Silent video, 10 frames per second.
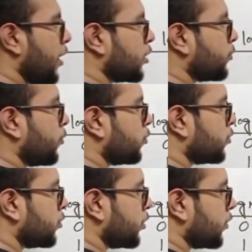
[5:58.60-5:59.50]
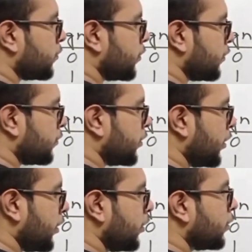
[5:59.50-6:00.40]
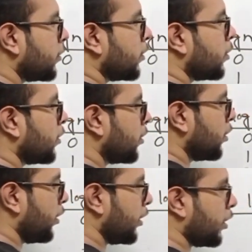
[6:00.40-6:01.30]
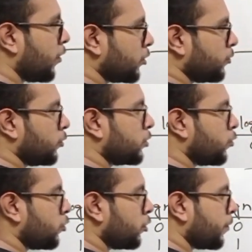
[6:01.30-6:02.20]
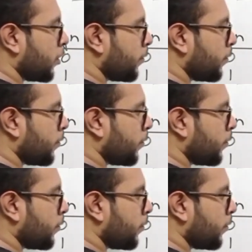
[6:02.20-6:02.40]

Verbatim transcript: এটা আসবে হচ্ছে সিক্সটিন এটাও আসবে হচ্ছে রুট